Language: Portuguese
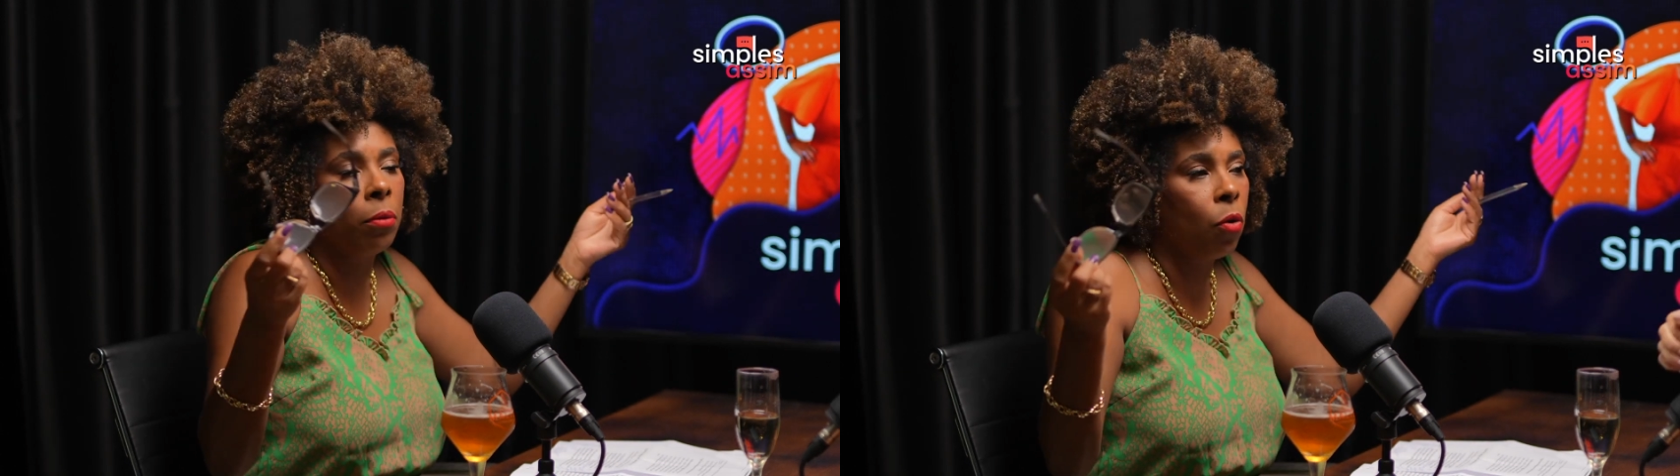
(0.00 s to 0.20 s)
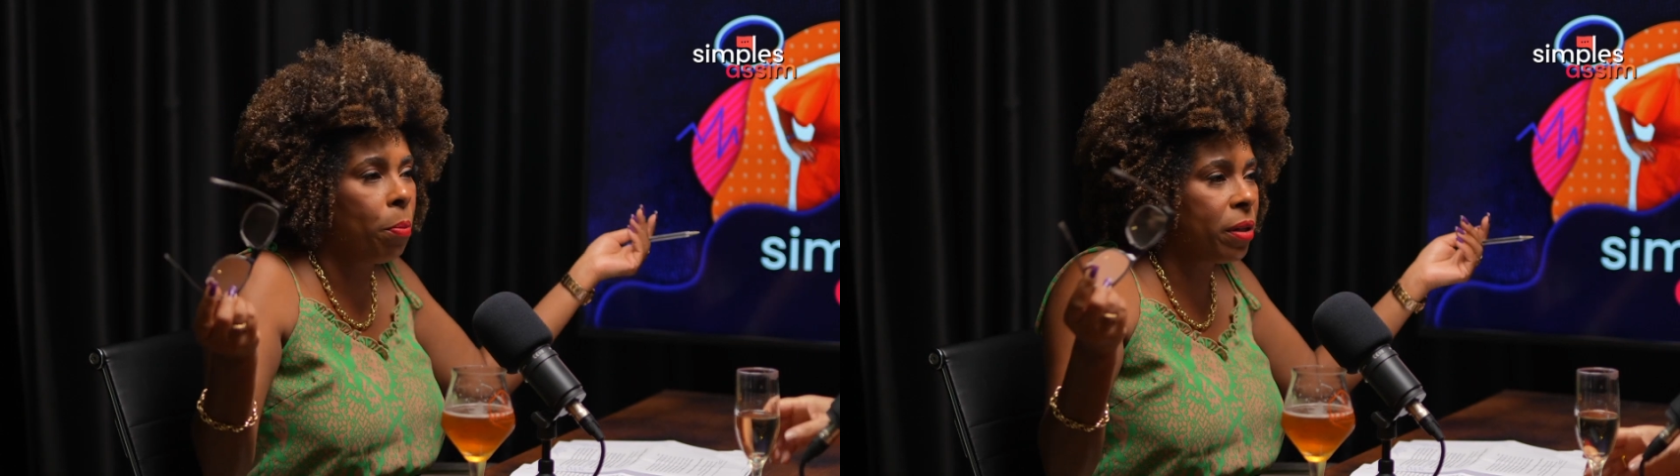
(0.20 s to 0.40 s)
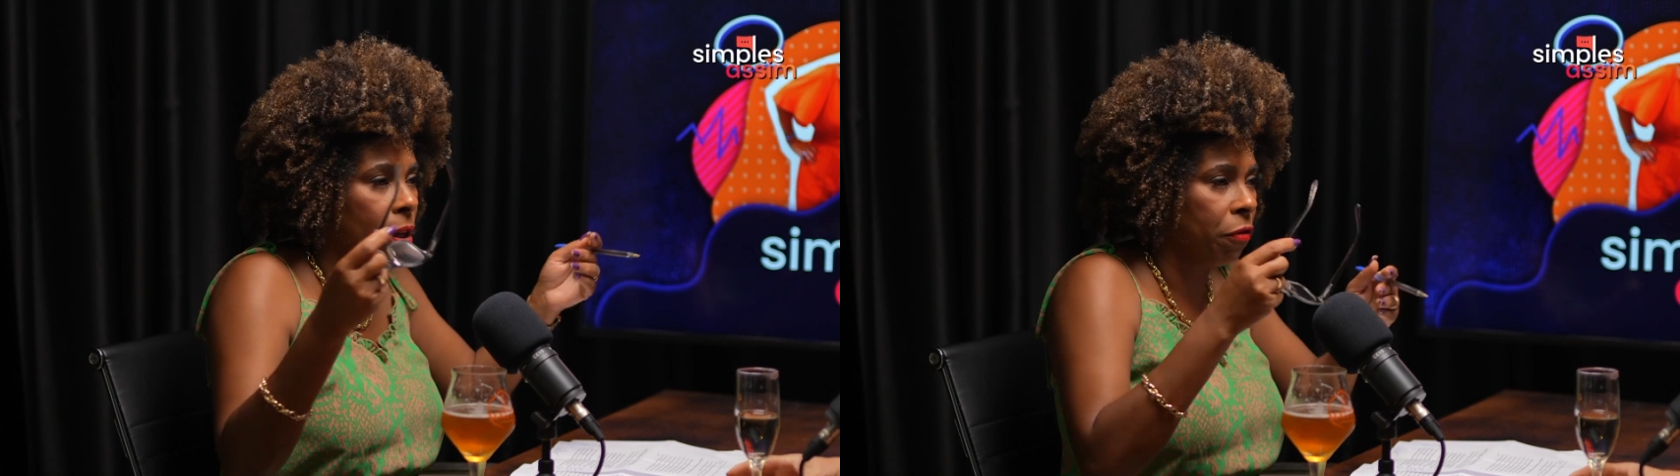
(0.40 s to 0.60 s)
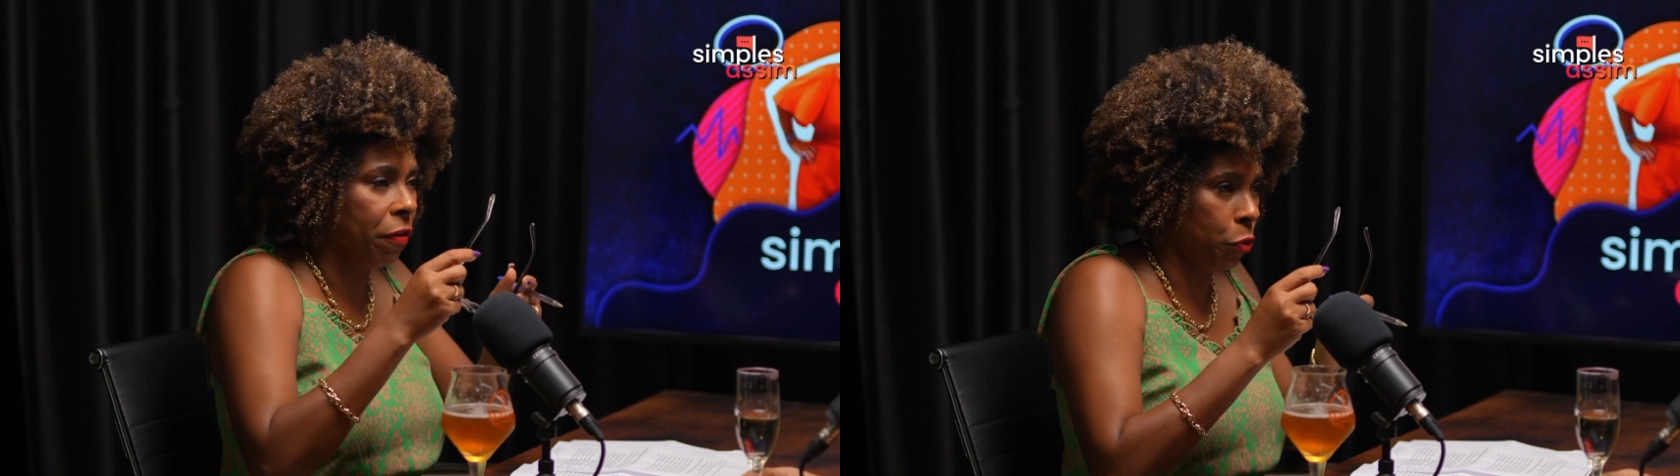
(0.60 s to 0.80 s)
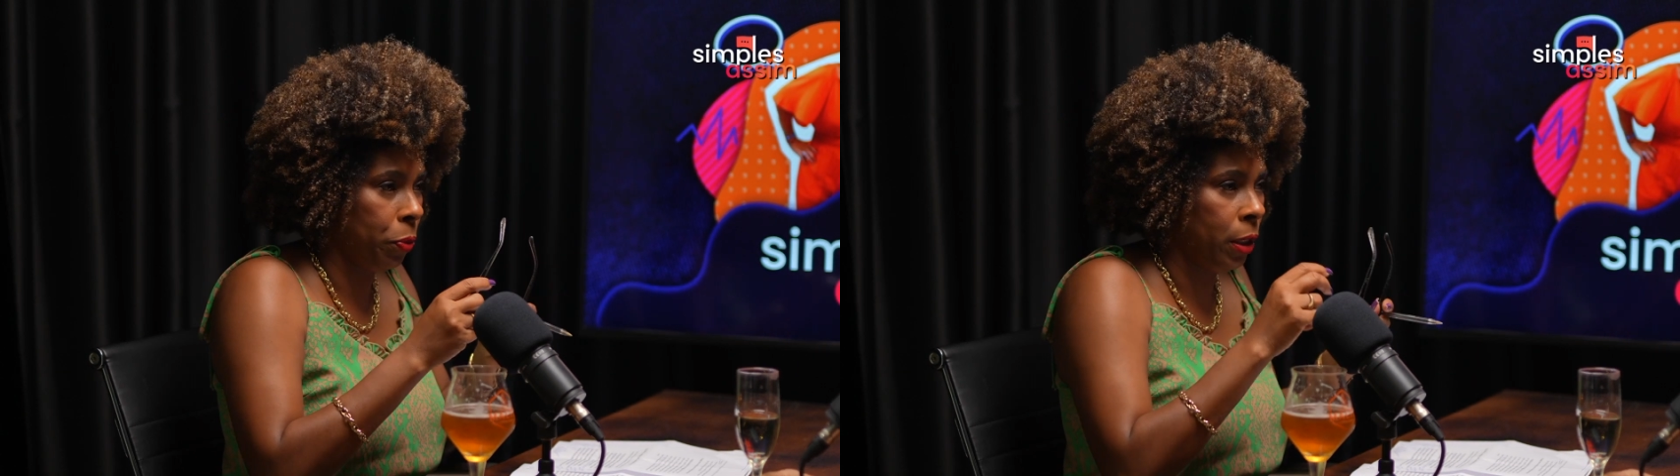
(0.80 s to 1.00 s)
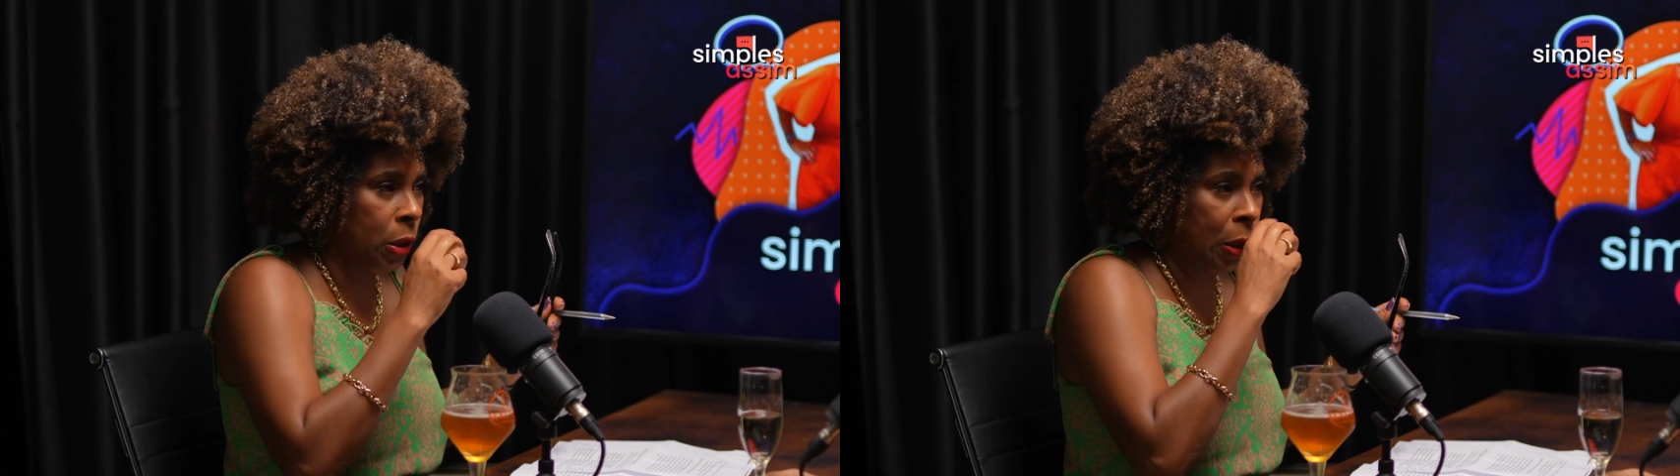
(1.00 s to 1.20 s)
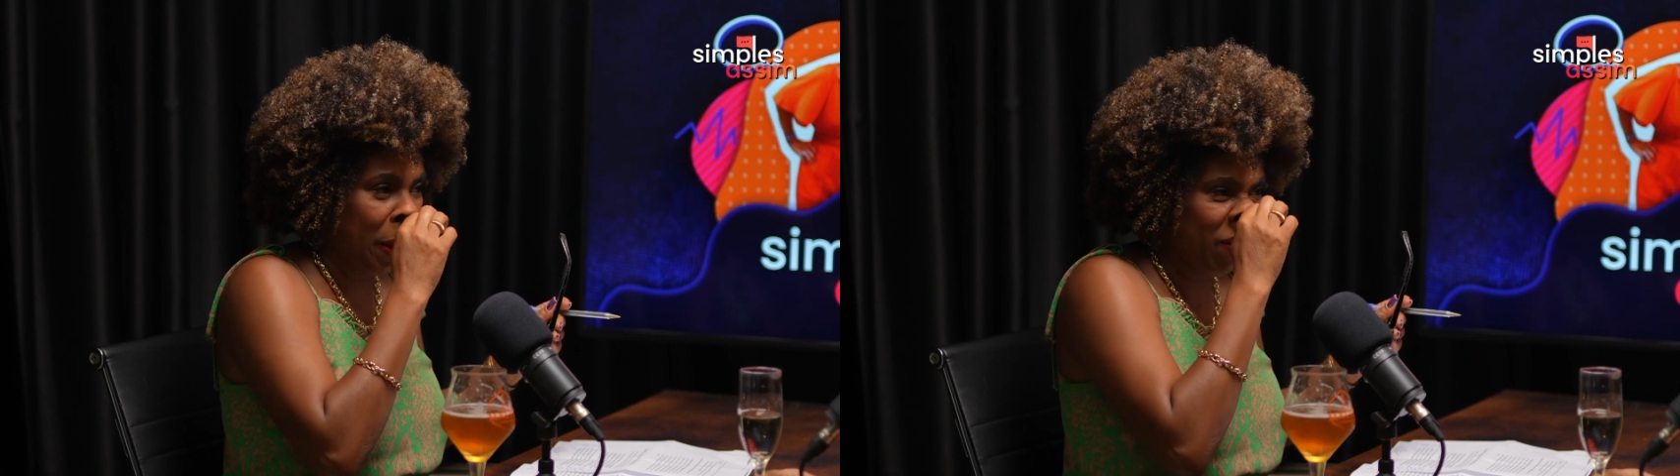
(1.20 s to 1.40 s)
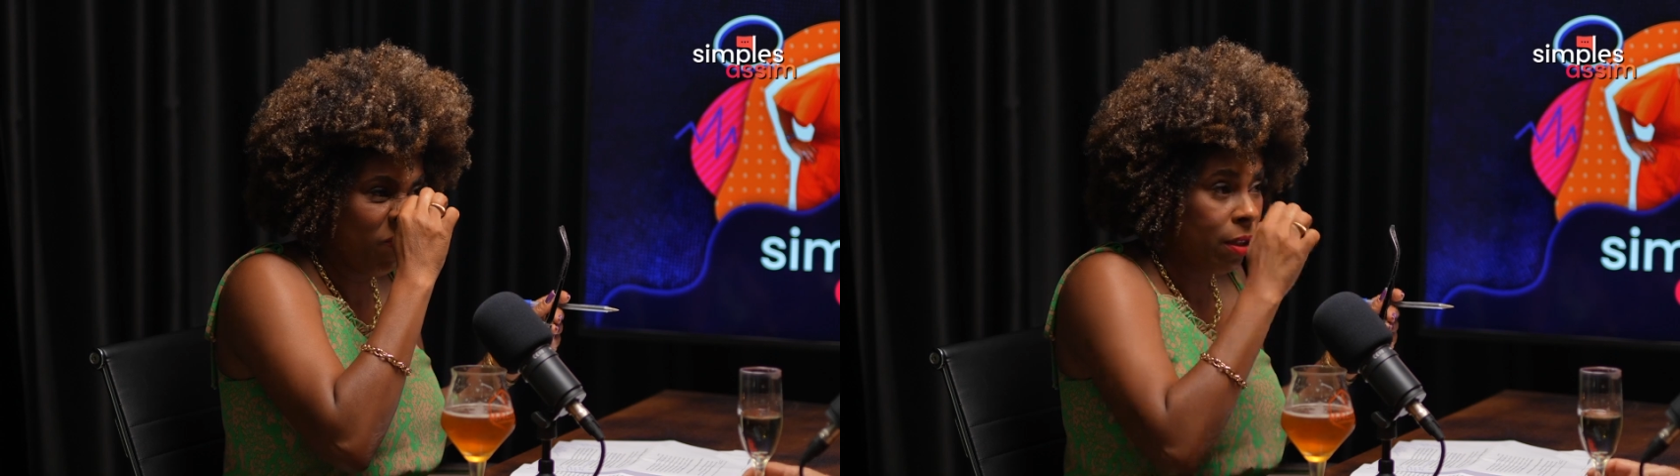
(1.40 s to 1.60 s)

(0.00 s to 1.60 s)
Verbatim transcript: Como que você não faz política? A política